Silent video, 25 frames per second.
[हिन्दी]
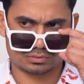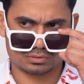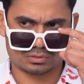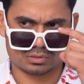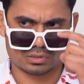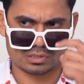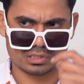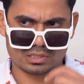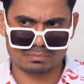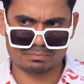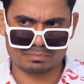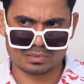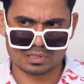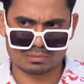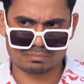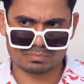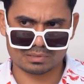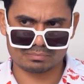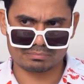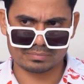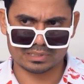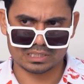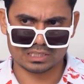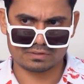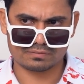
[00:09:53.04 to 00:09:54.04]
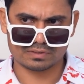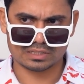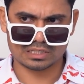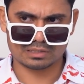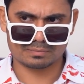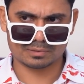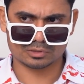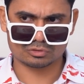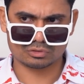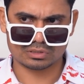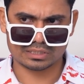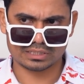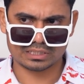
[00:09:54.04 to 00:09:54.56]
कहीं पापा मेरी वाली
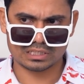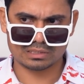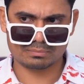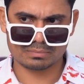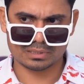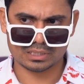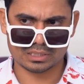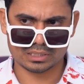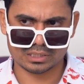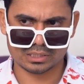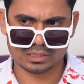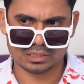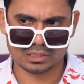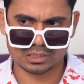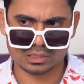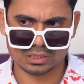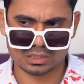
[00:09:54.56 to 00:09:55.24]
पे तो लाइन नहीं मार रहे